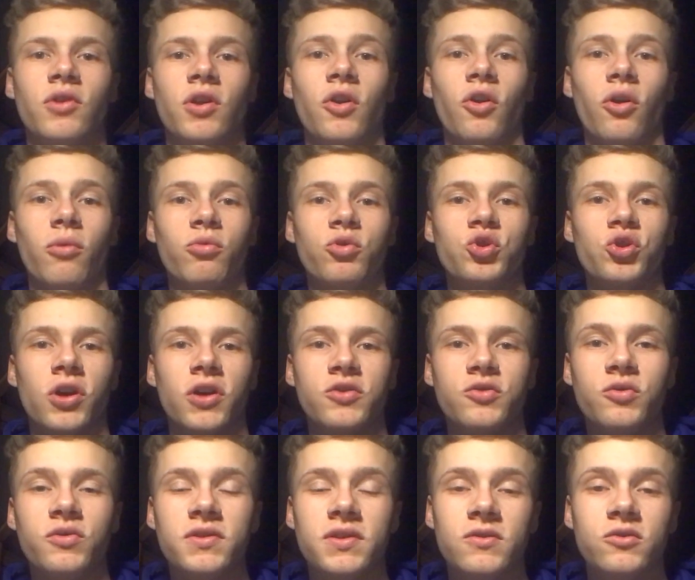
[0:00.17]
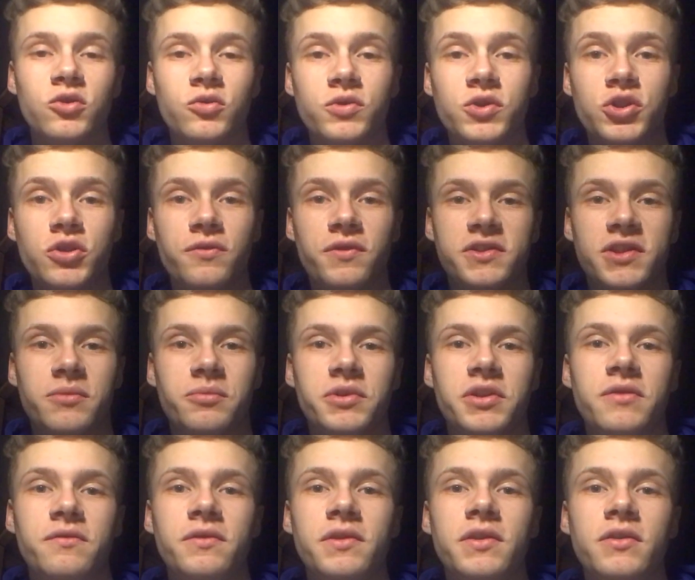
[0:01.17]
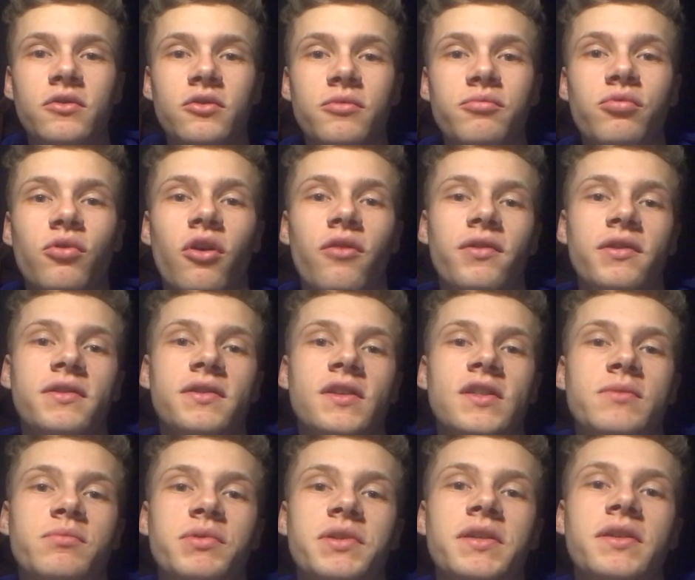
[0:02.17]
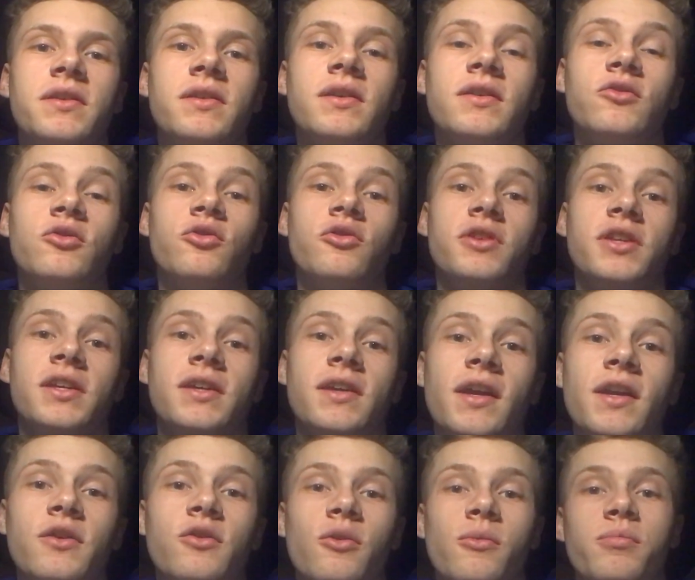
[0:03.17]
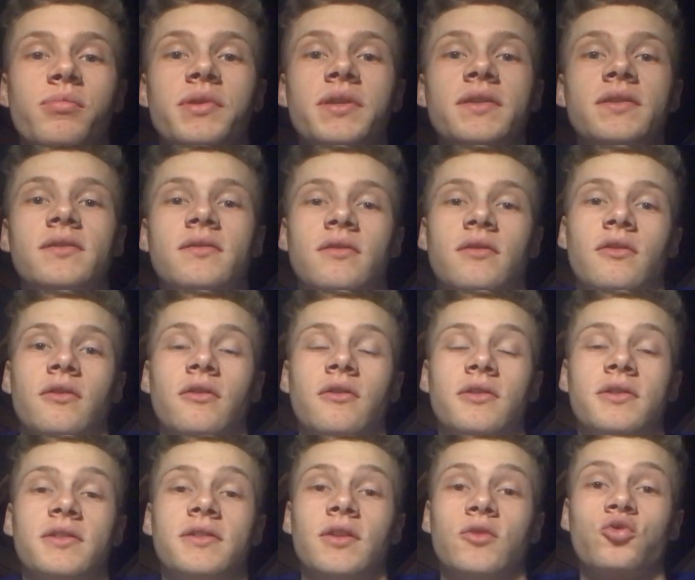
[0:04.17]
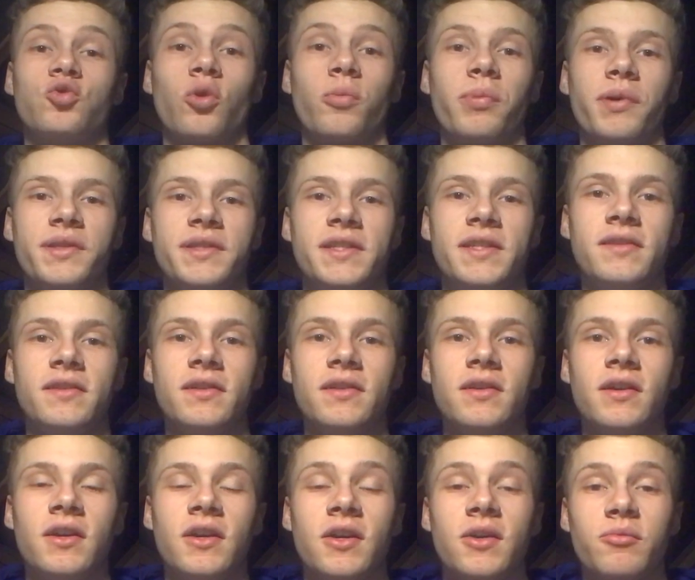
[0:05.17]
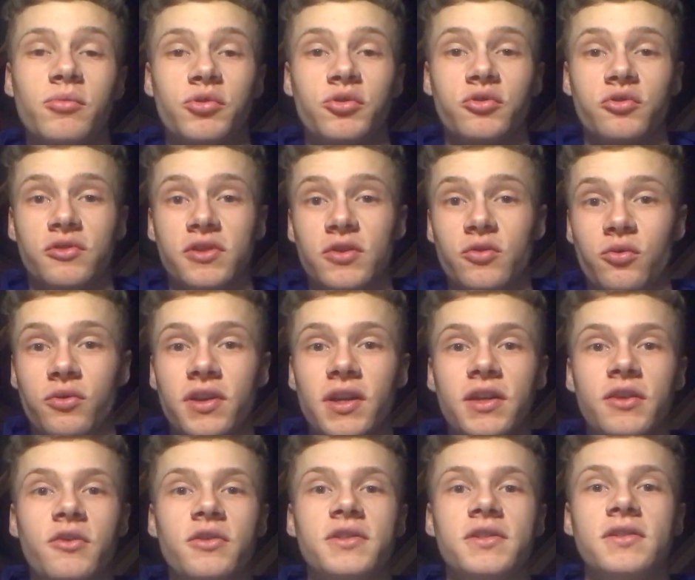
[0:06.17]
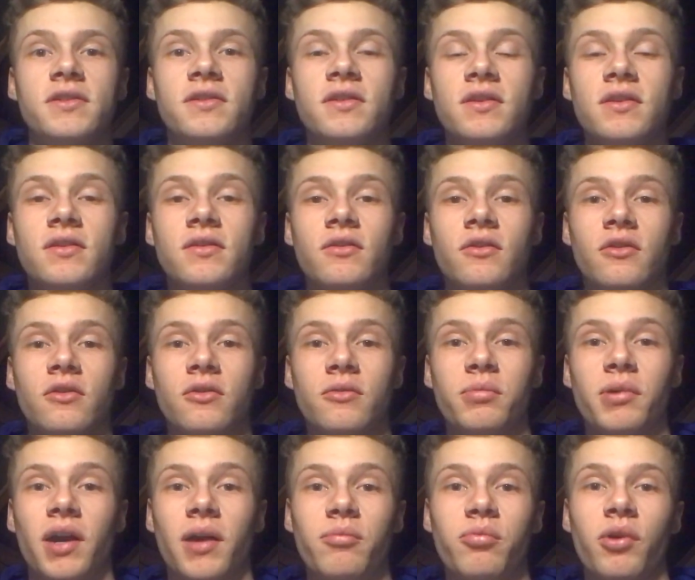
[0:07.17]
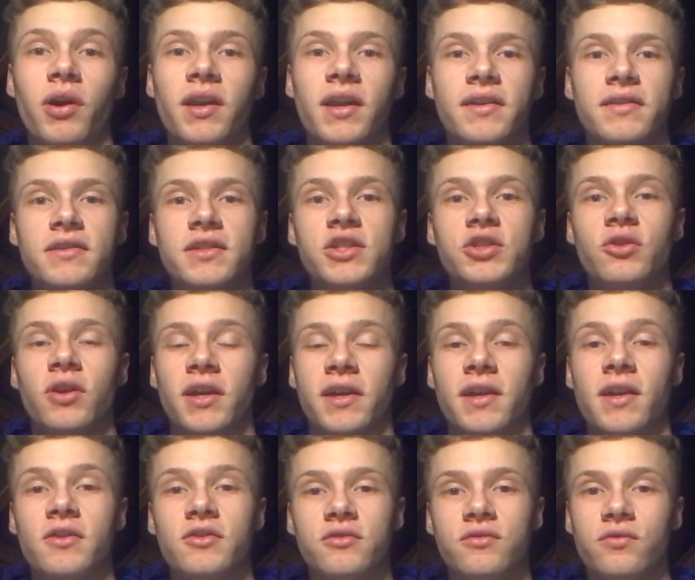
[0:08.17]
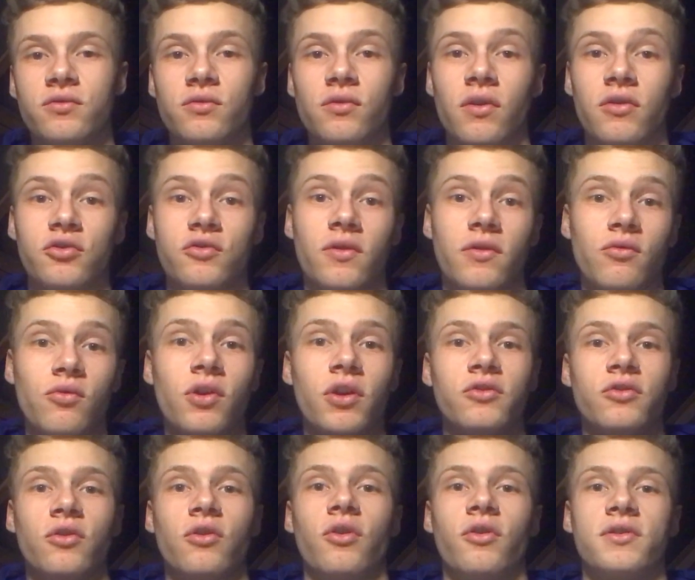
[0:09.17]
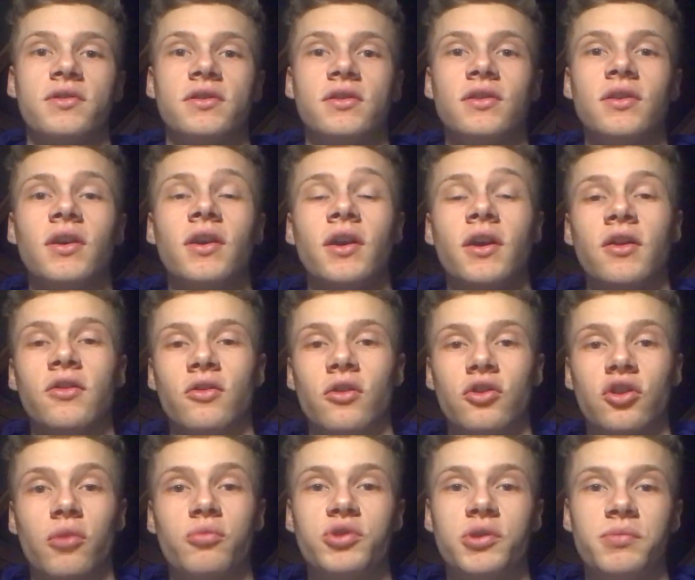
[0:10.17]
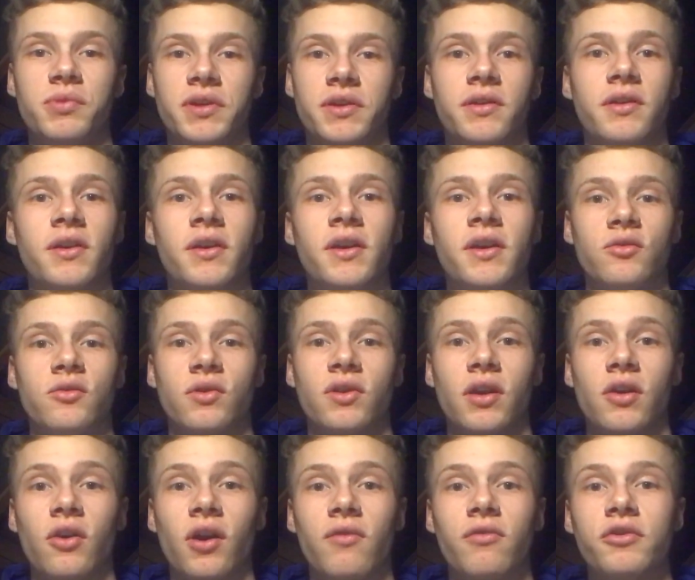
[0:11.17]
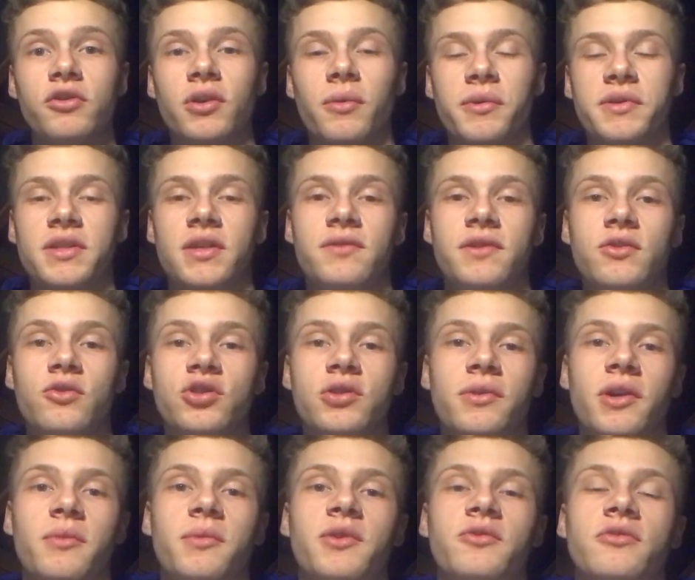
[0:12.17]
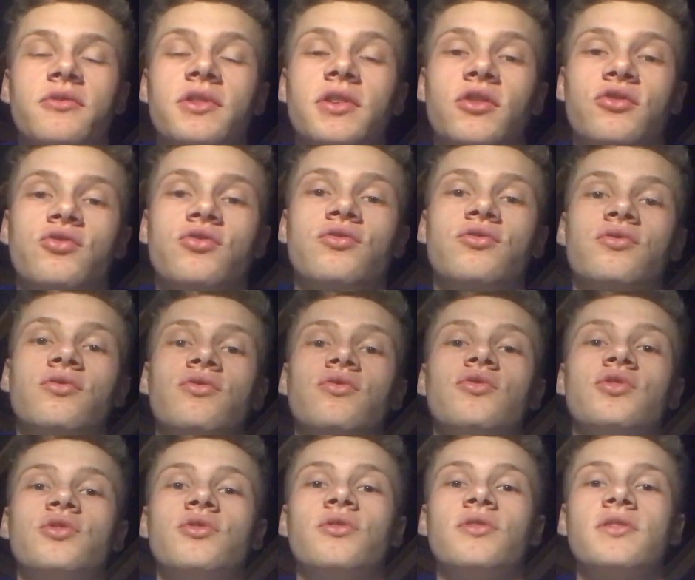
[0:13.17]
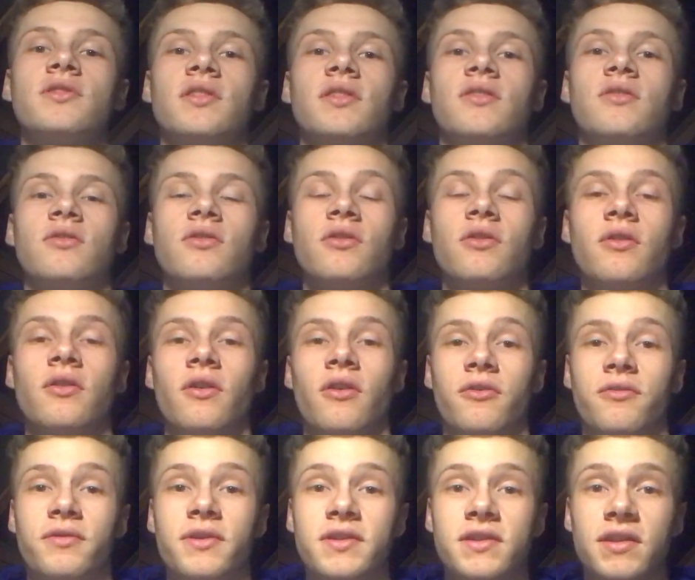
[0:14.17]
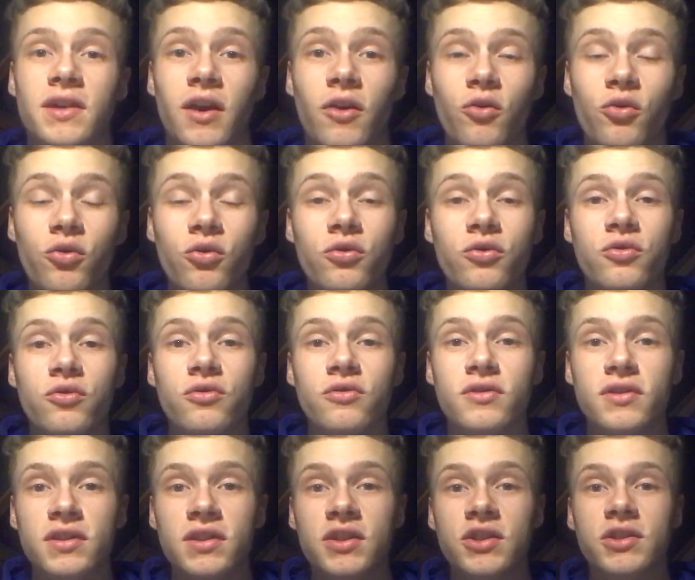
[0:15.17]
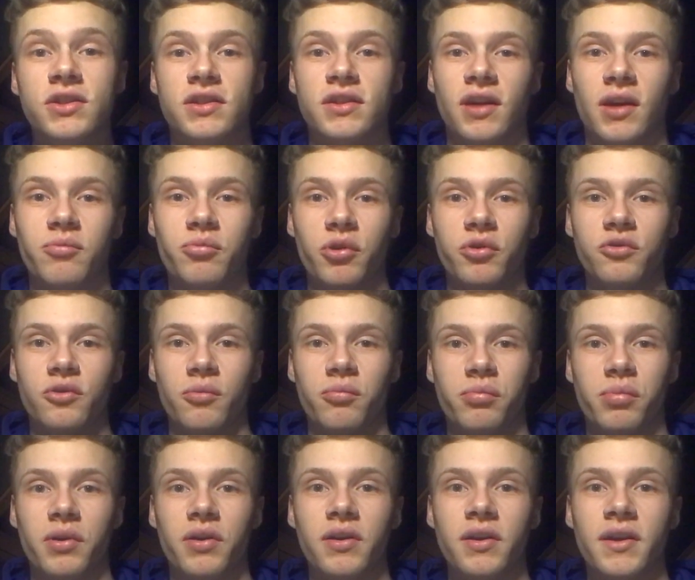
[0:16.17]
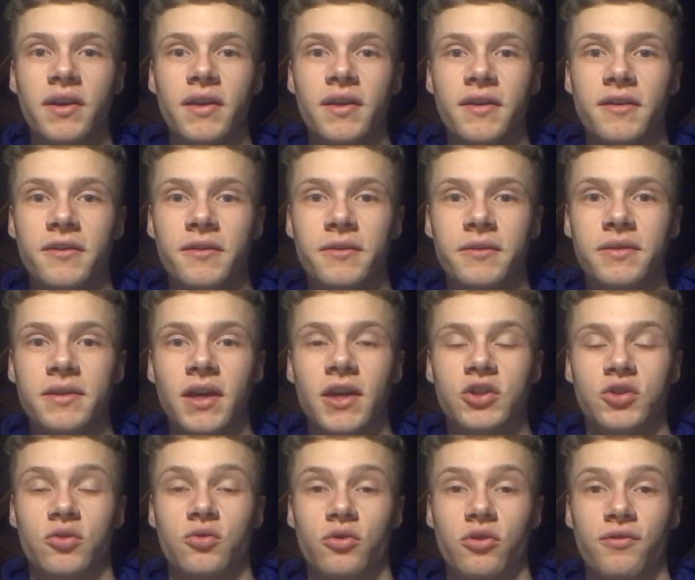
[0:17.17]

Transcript: alors bonjour à tous, aujourd'hui je te fais cette petite vidéo pour en fait t'expliquer, te donner quelques pistes si euh, si t'as toujours pas d'idées, pour te donner donc quelques idées euh, par rapport à la niche dans laquelle tu, tu vas vouloir te lancer dans le dropshipping alors avant de commencer la vidéo, j'aimerais bien te dire juste une chose, c'est que en fait, il n'y a aucune niche qui ne rapporte pas euh, d'argent.